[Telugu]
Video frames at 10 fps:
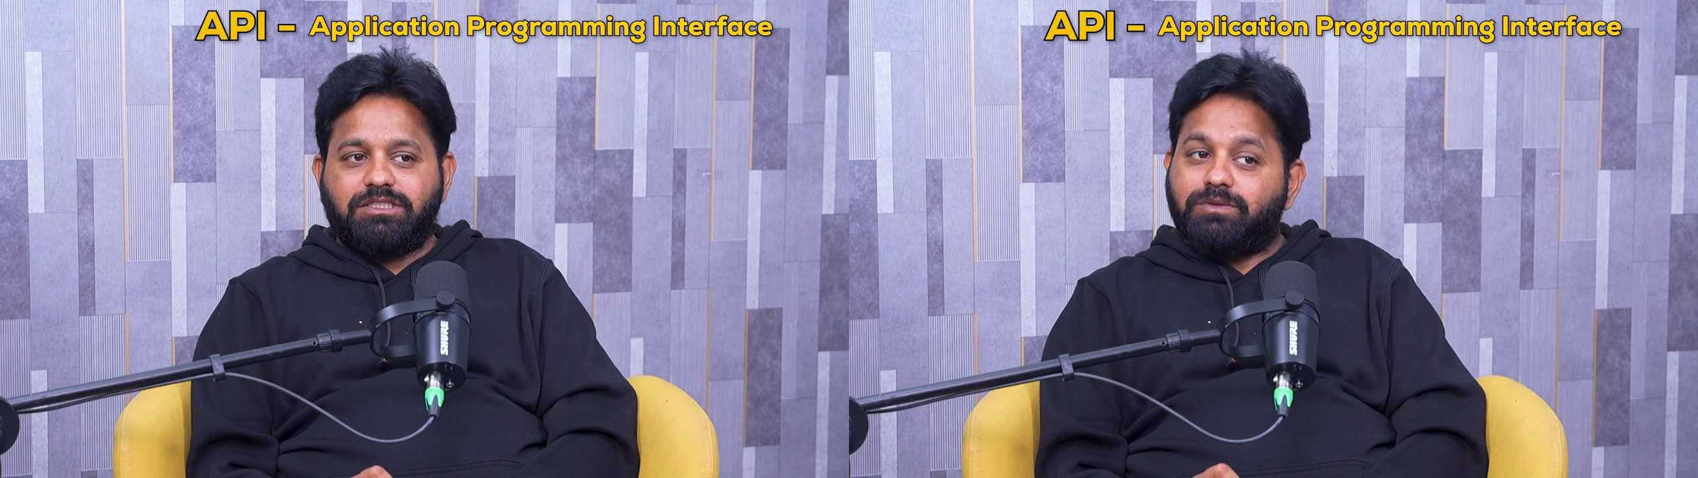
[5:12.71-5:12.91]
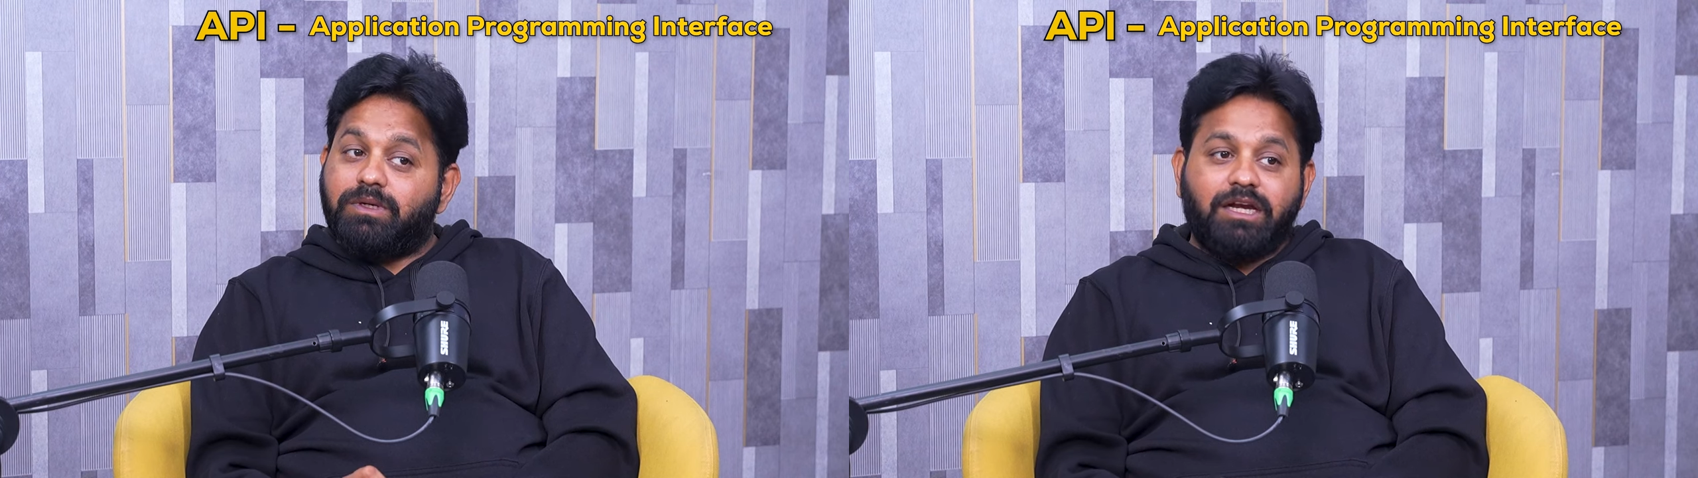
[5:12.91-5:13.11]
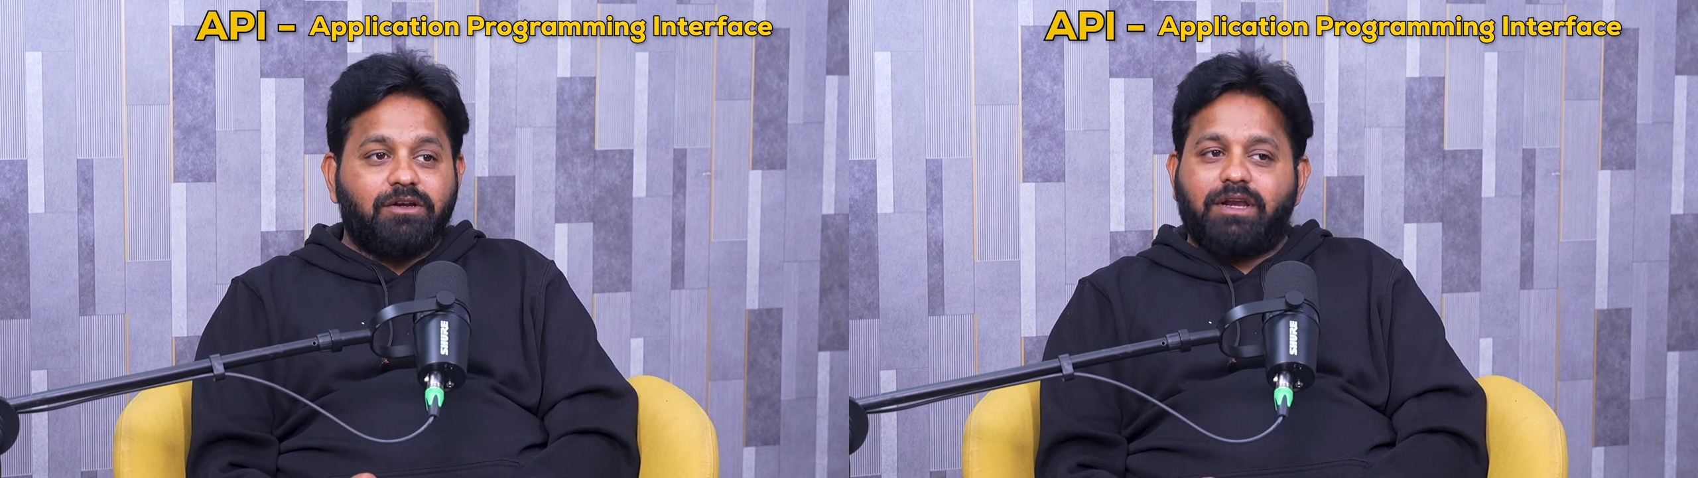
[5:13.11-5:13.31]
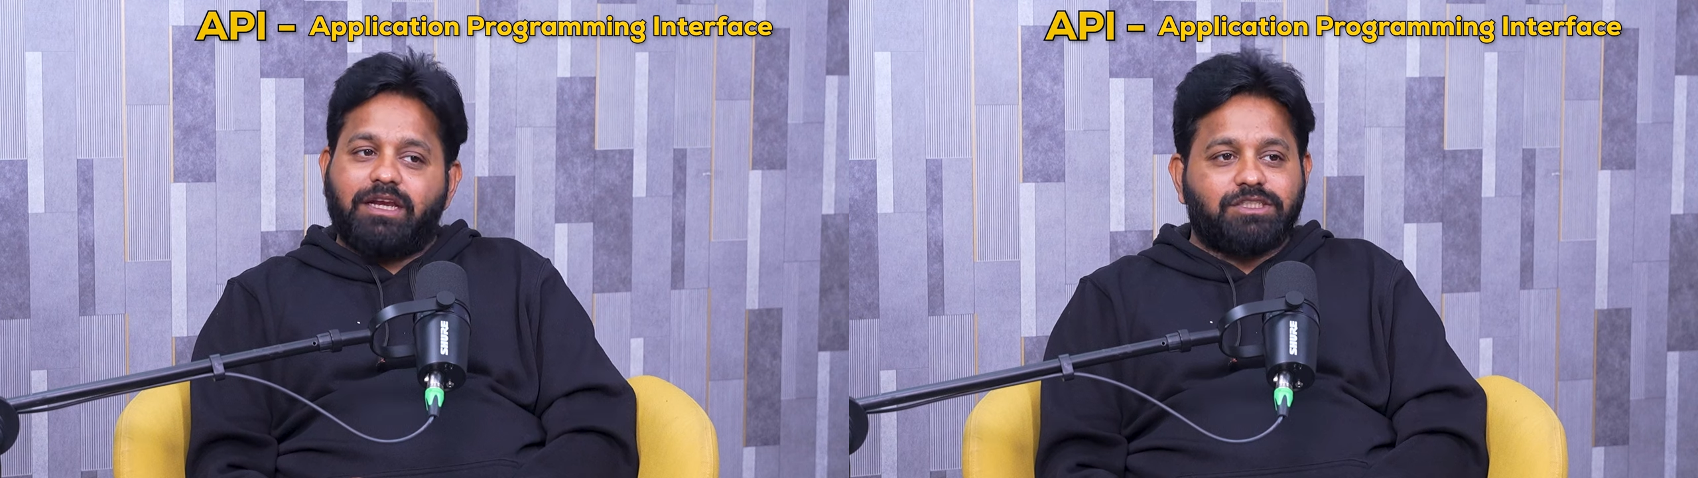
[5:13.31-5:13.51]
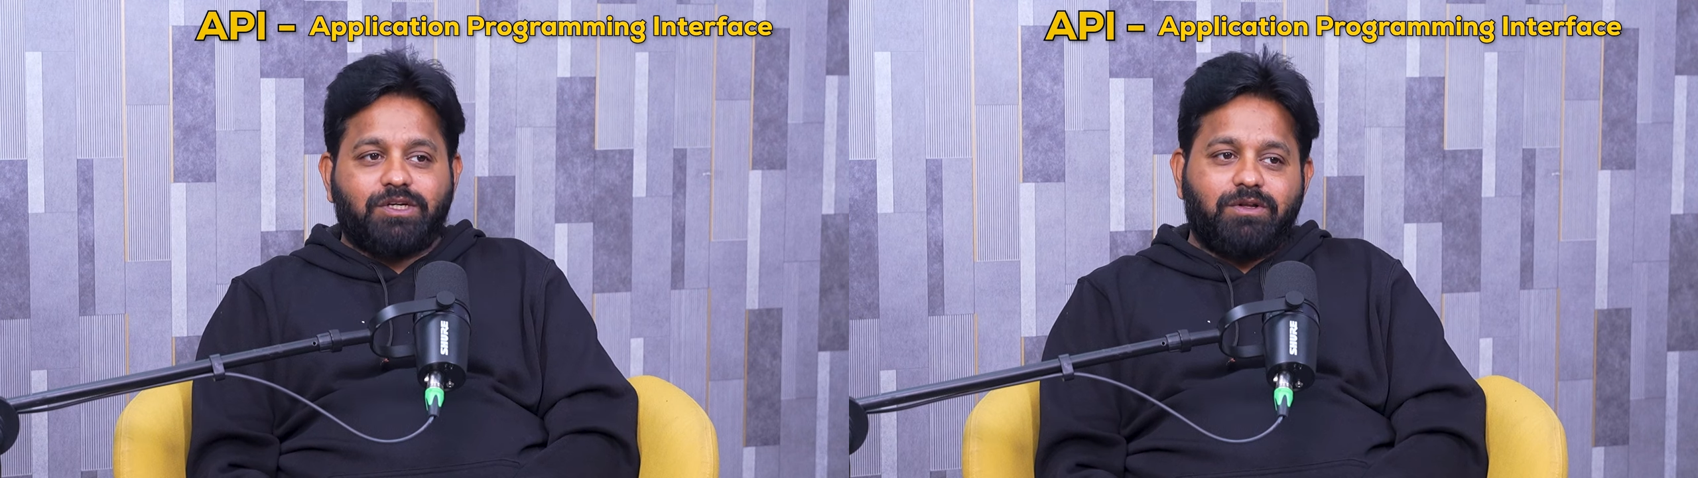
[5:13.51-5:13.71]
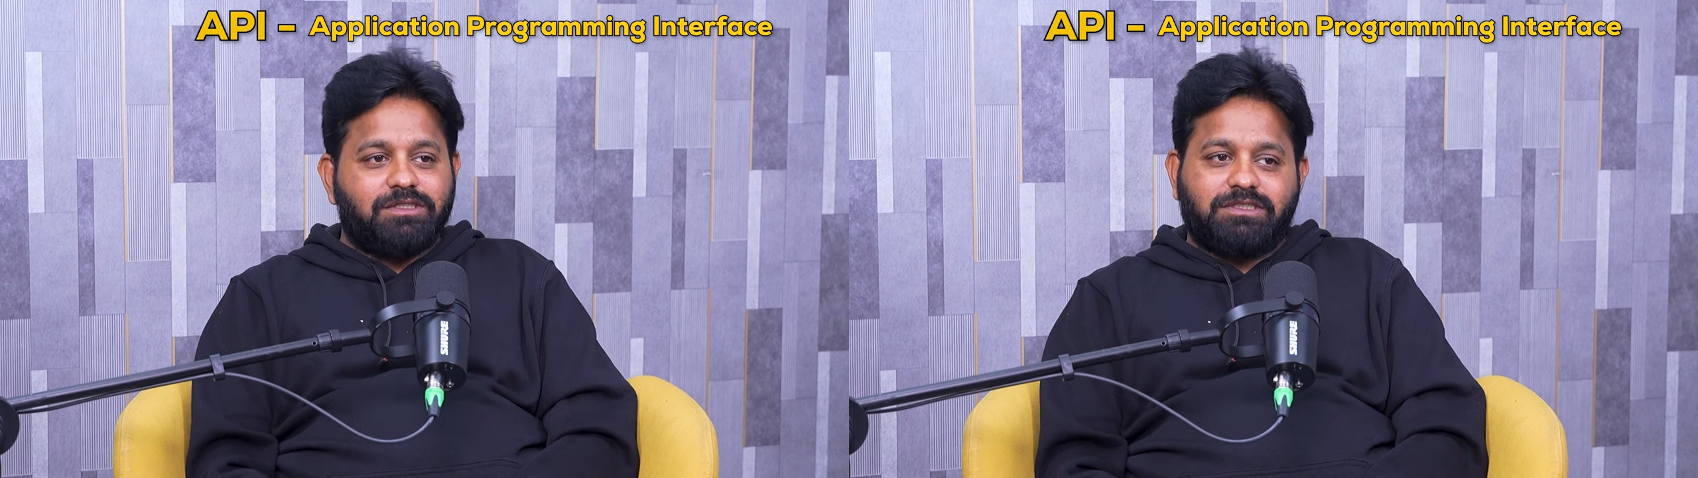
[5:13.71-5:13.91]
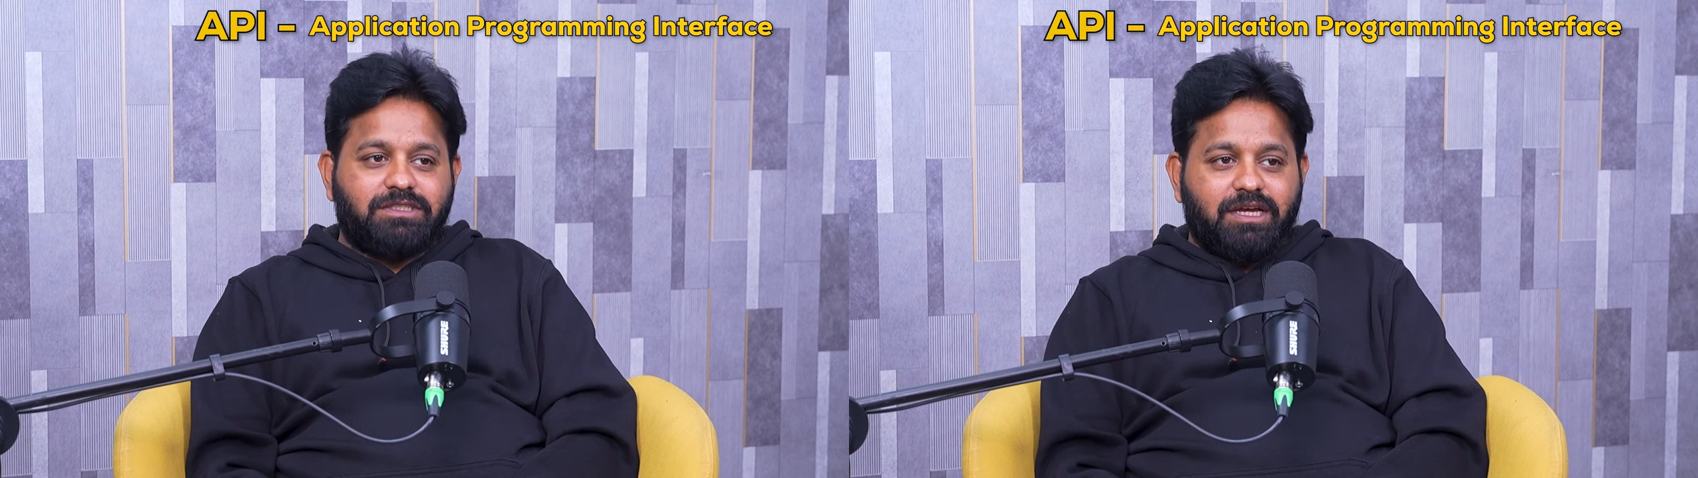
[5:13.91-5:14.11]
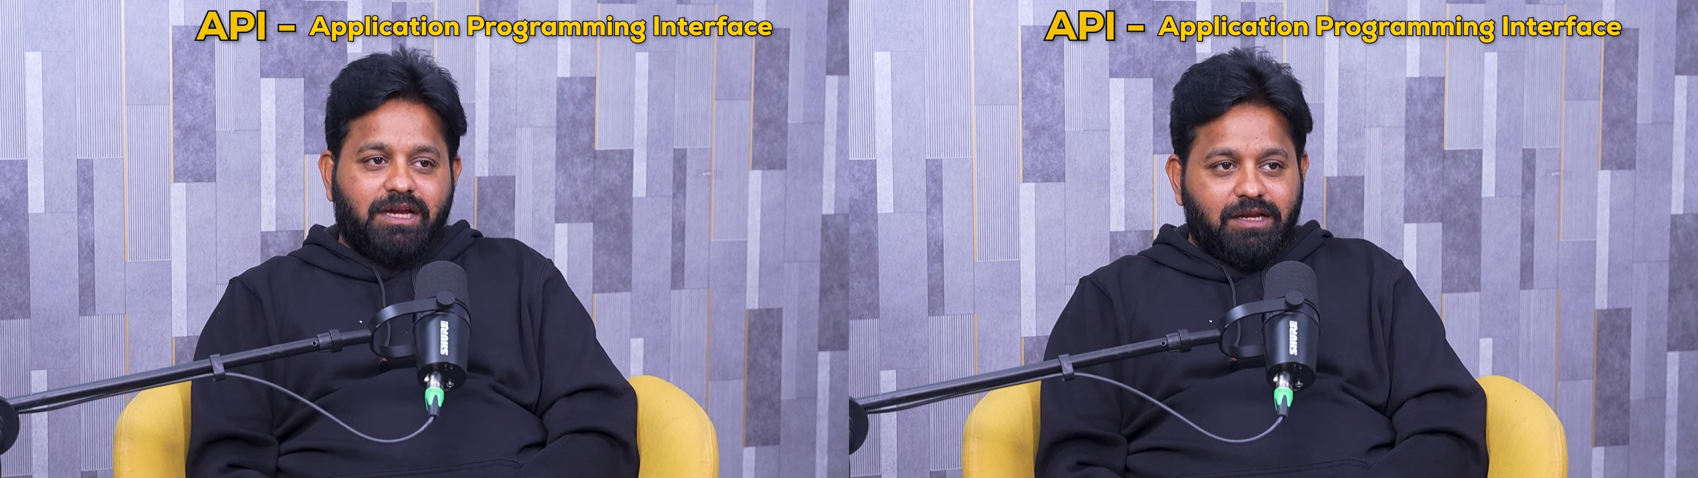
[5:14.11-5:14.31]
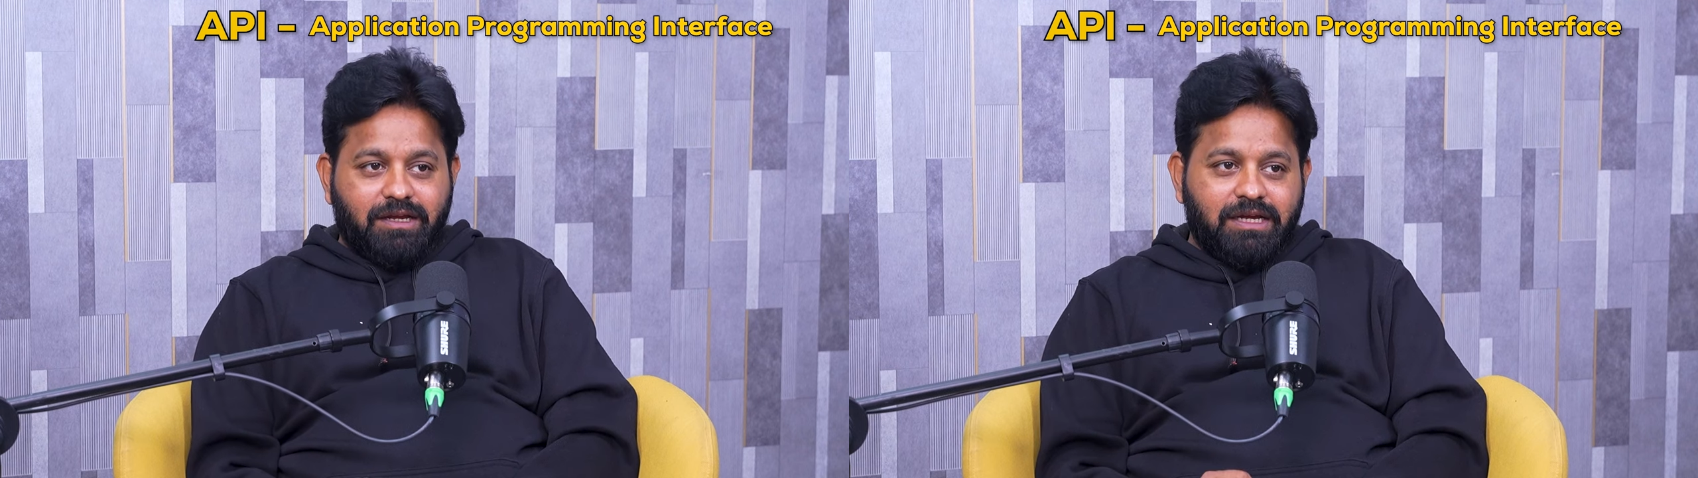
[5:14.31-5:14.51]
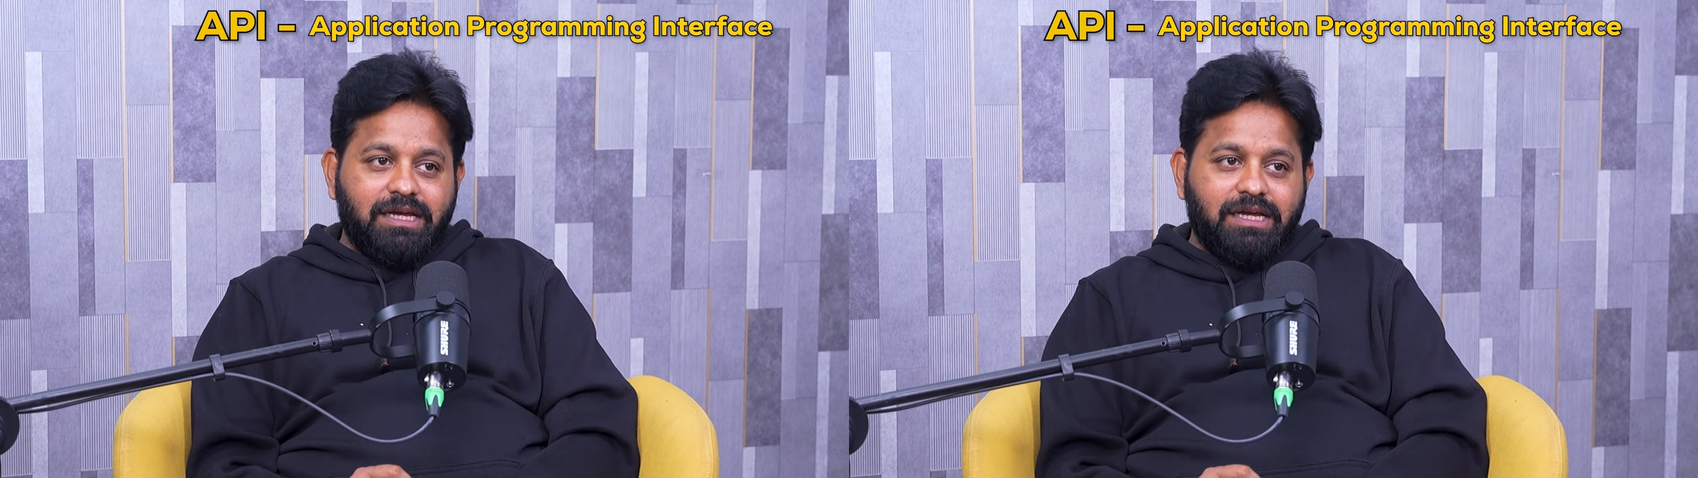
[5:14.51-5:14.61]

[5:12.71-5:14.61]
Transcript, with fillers: స్టూడెంట్ నేర్చుకోవాల్సిందే అంటే